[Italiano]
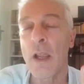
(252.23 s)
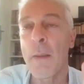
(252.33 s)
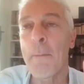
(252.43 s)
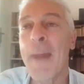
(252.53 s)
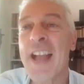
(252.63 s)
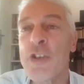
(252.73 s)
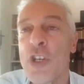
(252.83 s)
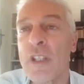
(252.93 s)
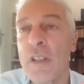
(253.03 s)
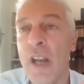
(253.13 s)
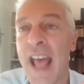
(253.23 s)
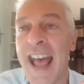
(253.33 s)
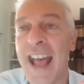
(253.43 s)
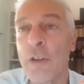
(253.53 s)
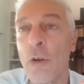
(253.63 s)

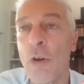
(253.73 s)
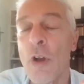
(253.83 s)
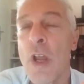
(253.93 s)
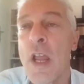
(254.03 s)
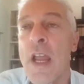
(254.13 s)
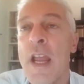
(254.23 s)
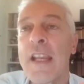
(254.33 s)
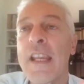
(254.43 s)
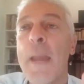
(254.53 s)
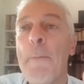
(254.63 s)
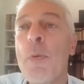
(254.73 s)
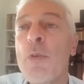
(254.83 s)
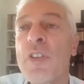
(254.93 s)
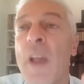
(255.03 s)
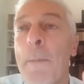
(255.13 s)
magistrato che
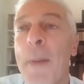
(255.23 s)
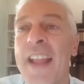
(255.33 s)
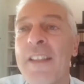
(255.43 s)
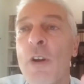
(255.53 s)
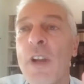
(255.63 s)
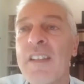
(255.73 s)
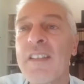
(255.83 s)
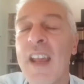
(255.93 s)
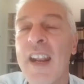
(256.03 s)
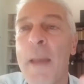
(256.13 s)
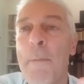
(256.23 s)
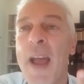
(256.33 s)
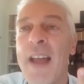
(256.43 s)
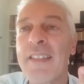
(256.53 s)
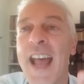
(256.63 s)
pur sapendo che
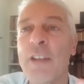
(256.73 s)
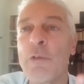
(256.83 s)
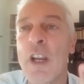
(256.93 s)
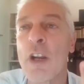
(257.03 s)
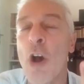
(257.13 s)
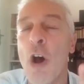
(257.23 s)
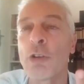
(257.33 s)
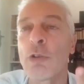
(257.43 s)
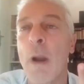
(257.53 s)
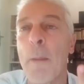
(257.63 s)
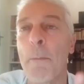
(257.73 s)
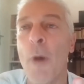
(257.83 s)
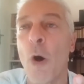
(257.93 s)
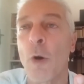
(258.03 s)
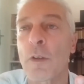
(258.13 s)
sarebbe andato incontro a
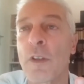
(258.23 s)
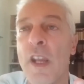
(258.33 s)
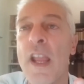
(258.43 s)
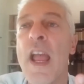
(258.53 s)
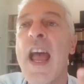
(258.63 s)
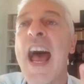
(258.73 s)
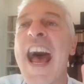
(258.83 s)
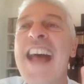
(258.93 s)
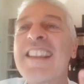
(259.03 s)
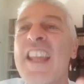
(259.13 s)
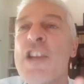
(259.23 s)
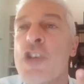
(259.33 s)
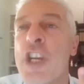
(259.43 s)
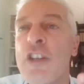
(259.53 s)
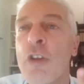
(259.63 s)
morte ha
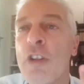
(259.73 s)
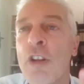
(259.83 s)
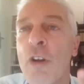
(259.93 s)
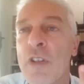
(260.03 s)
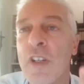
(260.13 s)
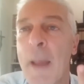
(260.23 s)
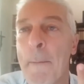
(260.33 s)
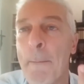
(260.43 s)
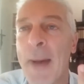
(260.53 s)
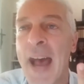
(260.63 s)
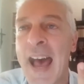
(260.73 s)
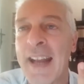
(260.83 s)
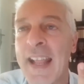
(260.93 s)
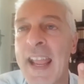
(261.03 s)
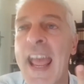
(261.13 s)
deciso di non
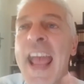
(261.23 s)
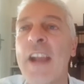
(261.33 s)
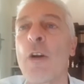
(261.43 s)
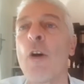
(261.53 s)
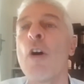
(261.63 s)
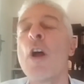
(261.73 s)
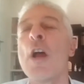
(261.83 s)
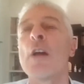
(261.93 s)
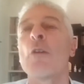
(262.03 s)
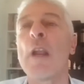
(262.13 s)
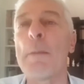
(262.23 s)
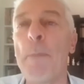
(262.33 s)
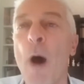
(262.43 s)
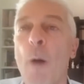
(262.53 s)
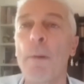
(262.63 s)
scappare. Ecco, quel
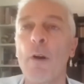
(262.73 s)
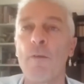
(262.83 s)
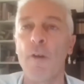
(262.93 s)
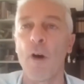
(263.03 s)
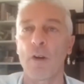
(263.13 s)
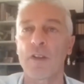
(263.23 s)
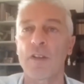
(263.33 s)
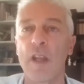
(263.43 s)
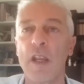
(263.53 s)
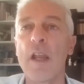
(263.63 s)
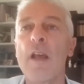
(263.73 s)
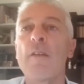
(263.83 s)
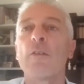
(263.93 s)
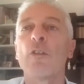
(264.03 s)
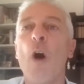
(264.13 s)
popolo forse
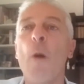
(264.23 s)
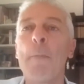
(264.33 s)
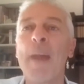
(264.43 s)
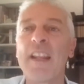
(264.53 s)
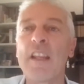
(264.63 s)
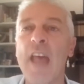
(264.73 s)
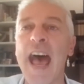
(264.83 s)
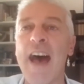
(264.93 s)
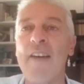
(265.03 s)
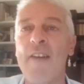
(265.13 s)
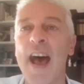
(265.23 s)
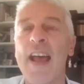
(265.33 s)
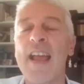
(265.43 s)
non meritava